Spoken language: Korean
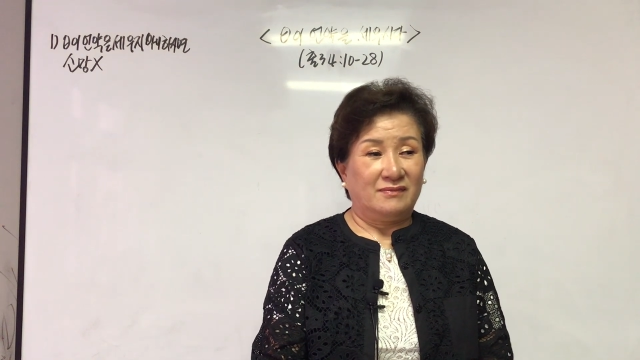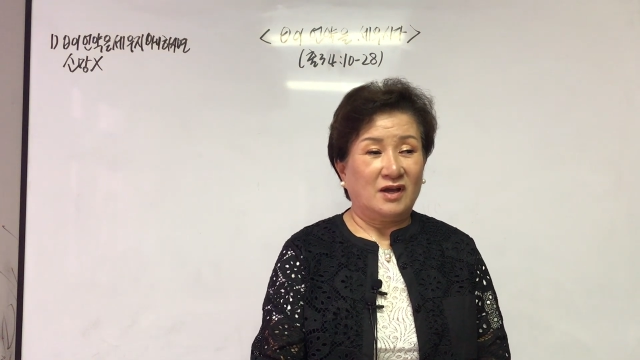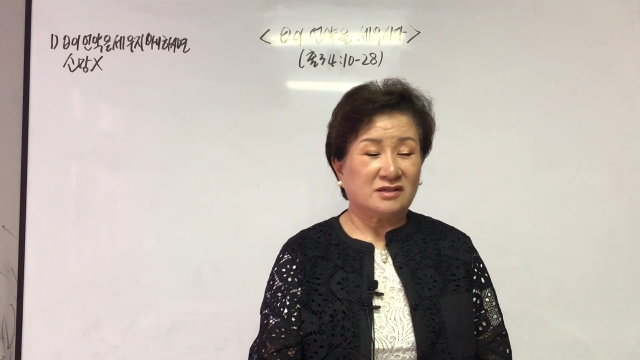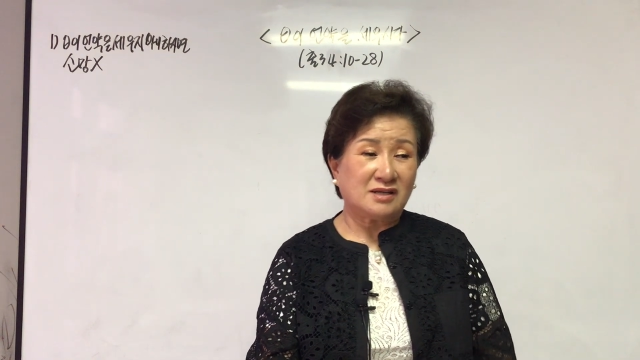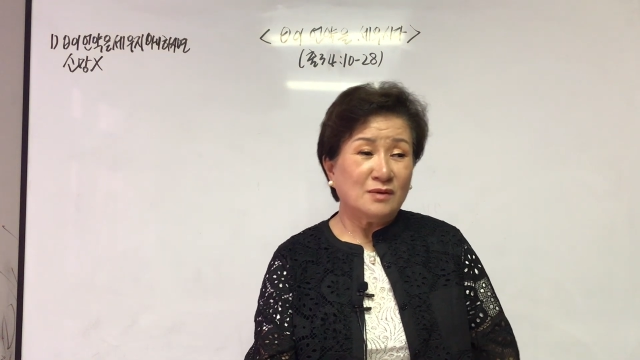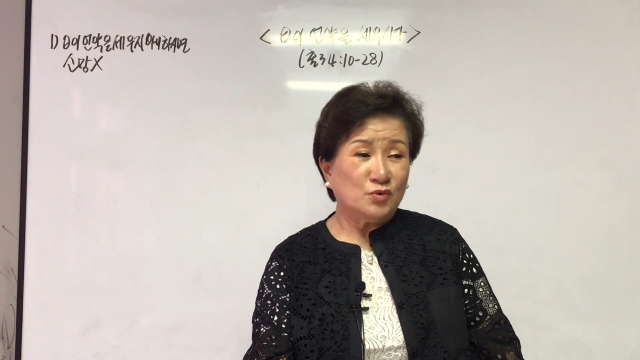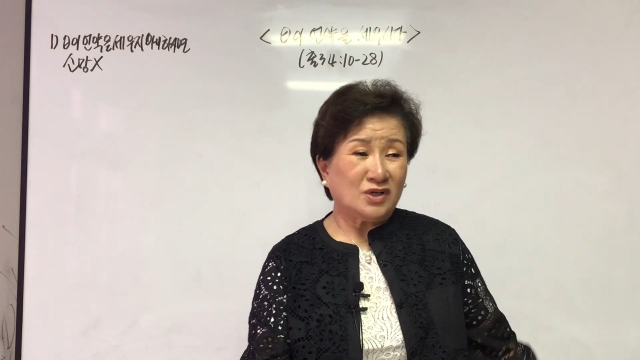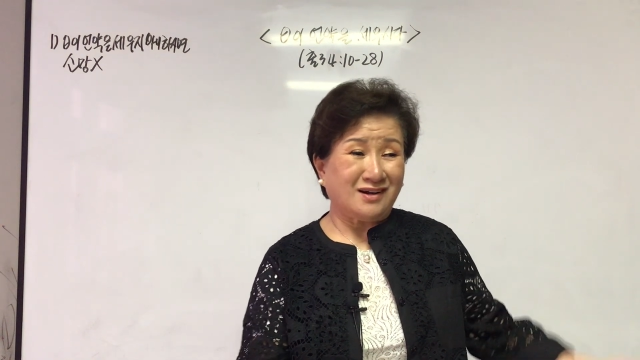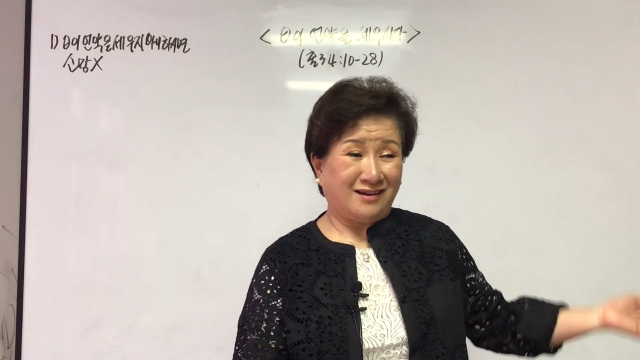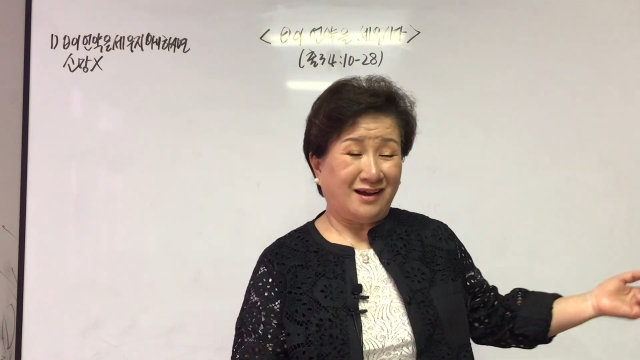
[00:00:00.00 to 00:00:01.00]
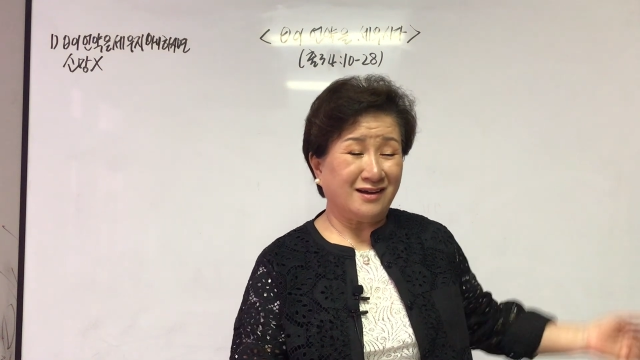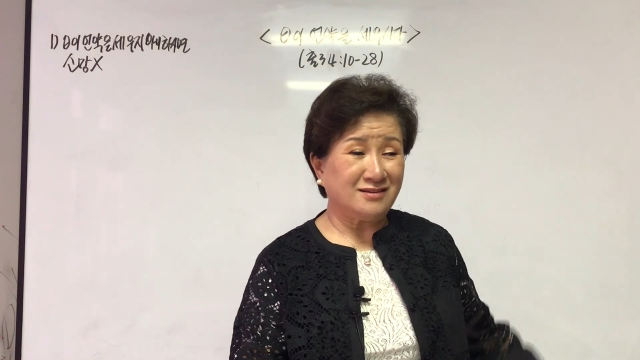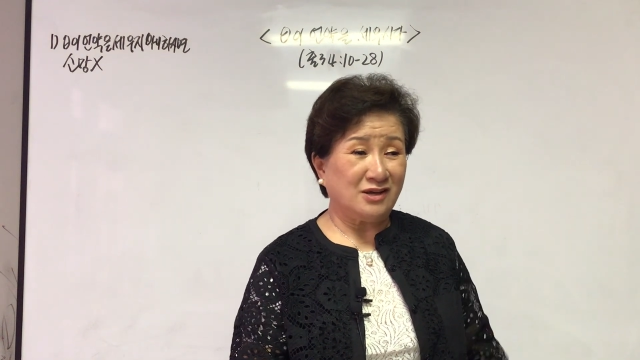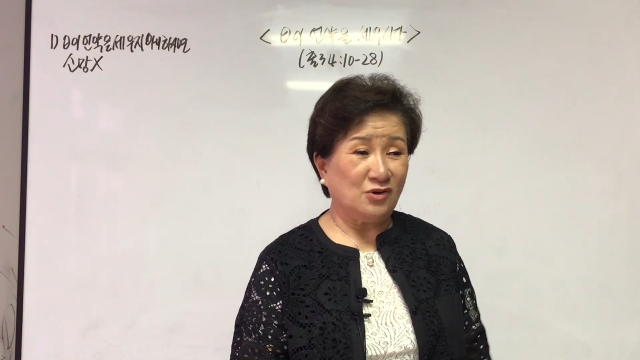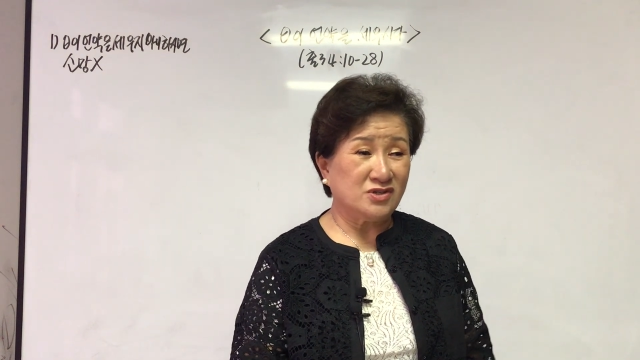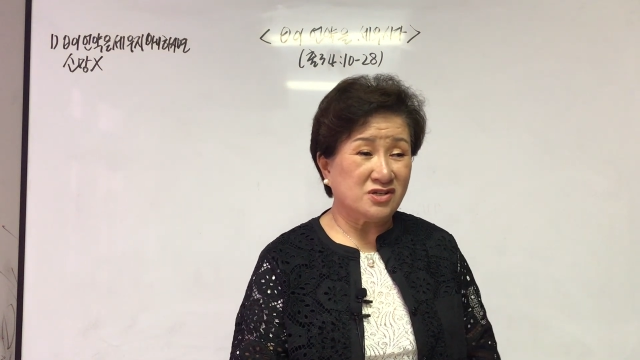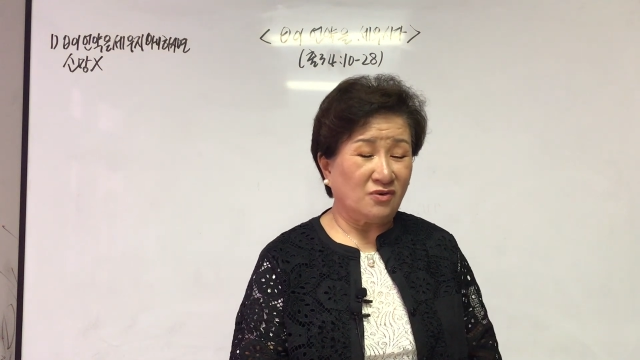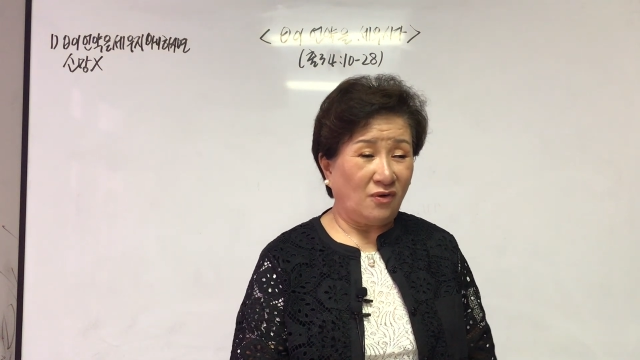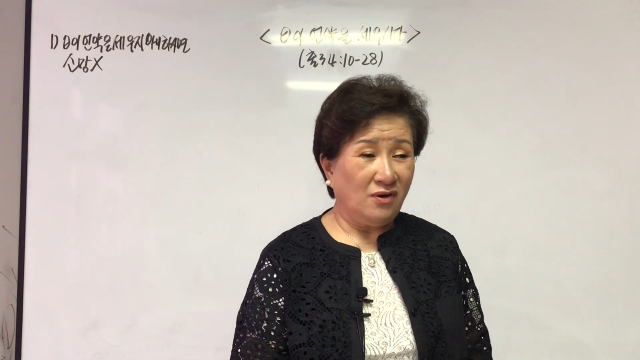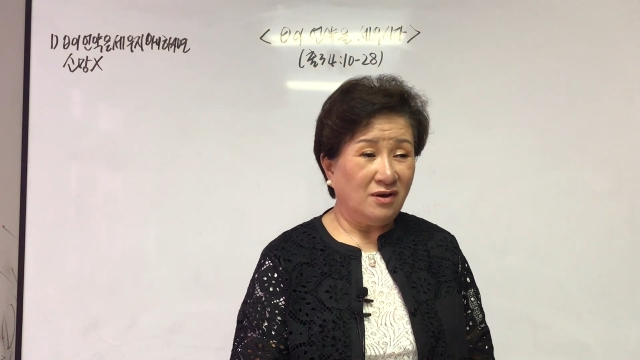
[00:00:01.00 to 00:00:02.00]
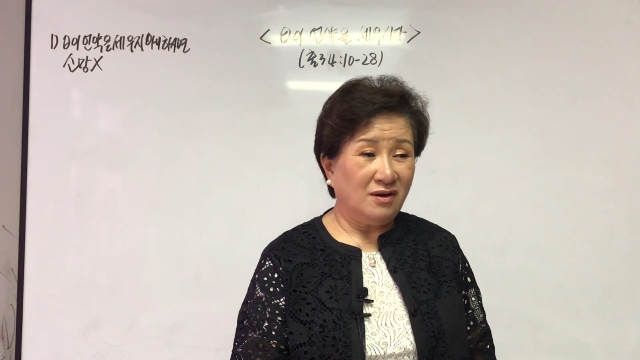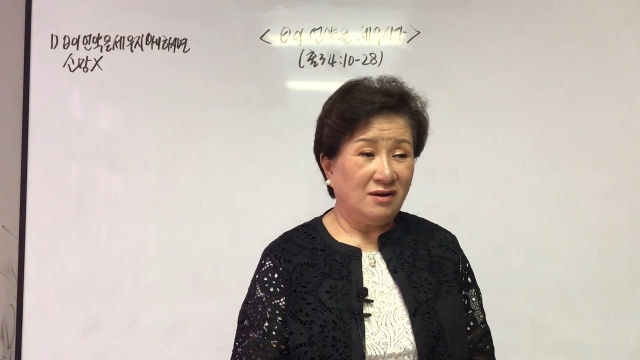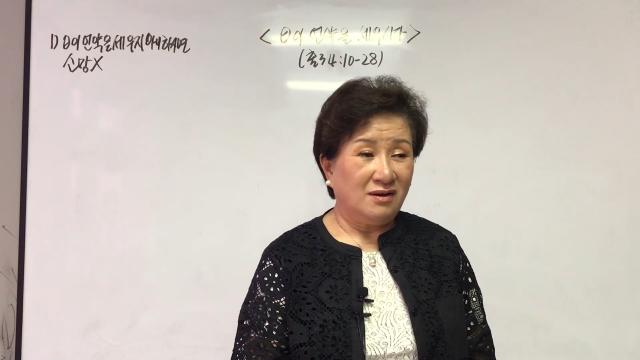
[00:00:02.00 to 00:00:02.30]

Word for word: 내가 사으니까 가야 돼요 억지로.